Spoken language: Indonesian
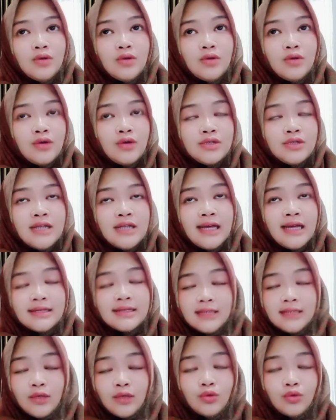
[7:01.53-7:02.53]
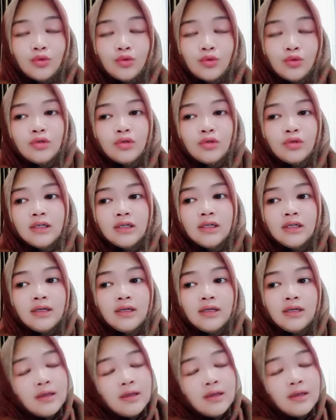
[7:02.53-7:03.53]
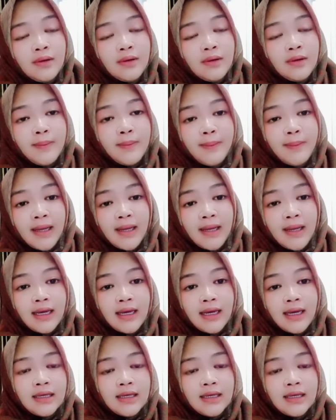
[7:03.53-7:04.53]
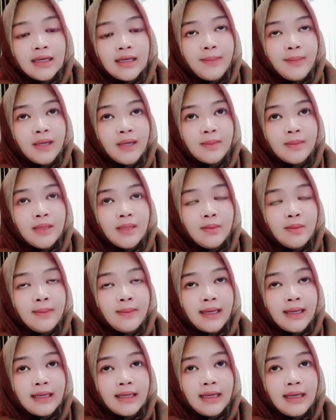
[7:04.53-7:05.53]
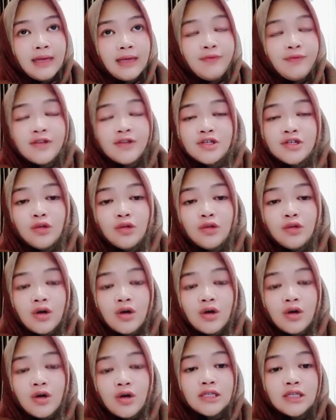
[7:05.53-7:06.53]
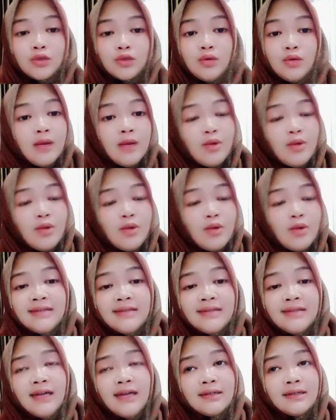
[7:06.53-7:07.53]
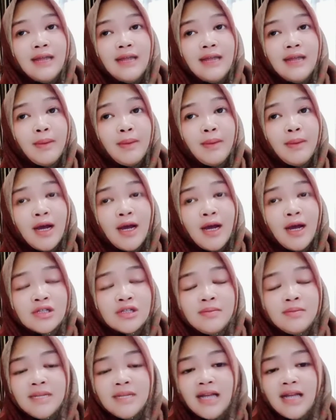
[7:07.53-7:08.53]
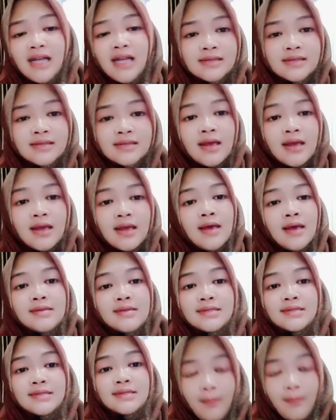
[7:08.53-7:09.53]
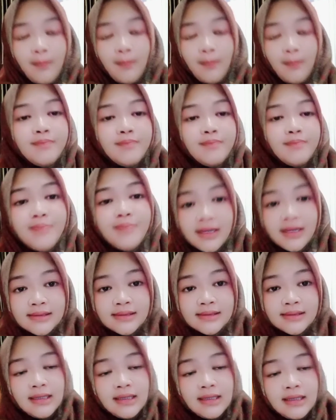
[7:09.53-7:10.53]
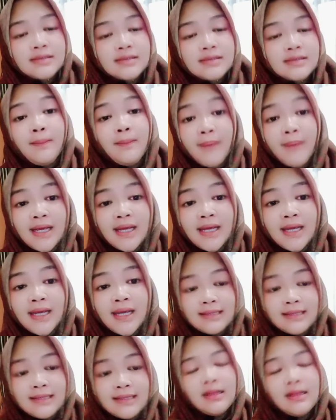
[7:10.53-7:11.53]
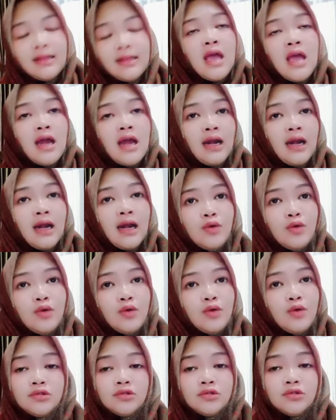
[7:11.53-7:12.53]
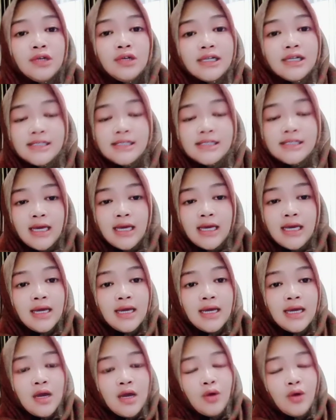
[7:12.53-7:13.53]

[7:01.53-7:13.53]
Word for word: sudah aku jelasin untuk uh, memakai apa namanya? memakai facial wash itu nggak boleh banyak dan memang harus dibilas sampai bersih, sampai kesat. Nah, untuk tonernya